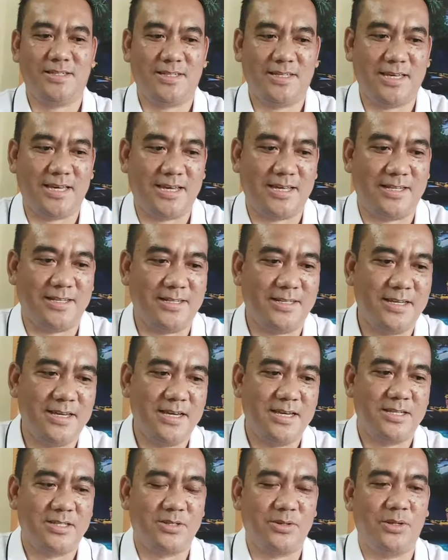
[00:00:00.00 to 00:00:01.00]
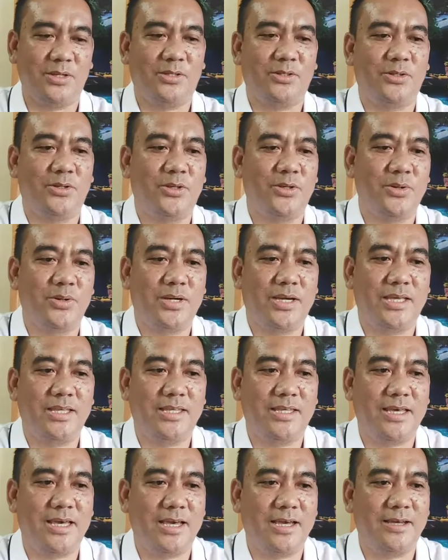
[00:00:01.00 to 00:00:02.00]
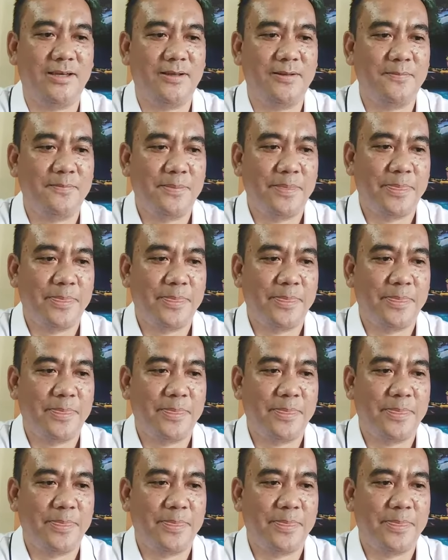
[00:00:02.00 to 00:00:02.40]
Ayan. So ito yung kanyang